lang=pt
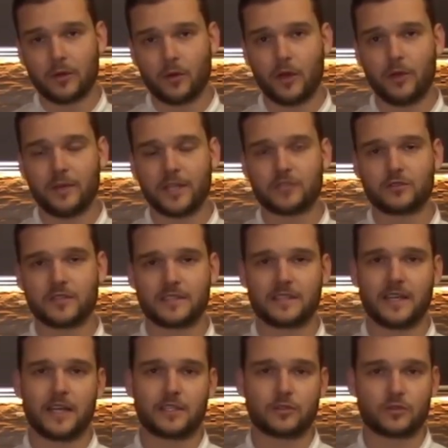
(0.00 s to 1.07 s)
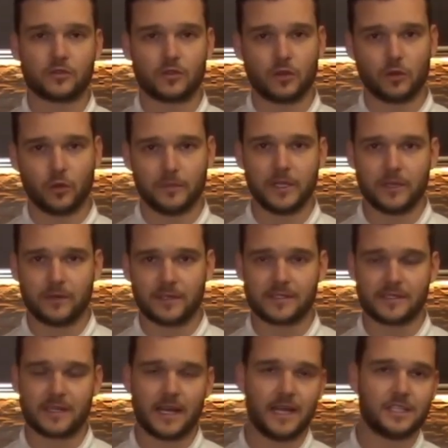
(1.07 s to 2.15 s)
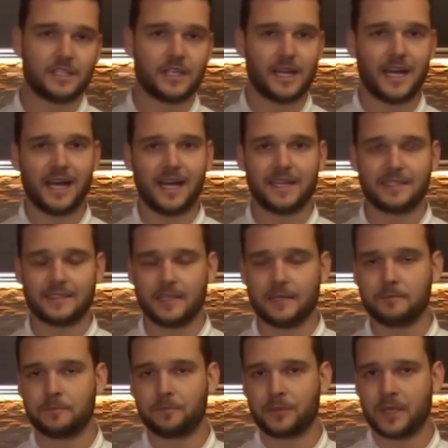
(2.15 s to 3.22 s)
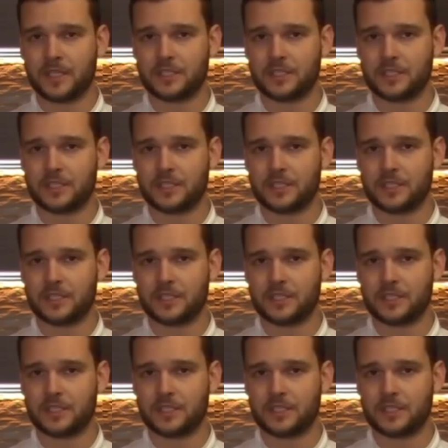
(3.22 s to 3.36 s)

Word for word: Então realmente os asiáticos dominam essa arte na Ásia.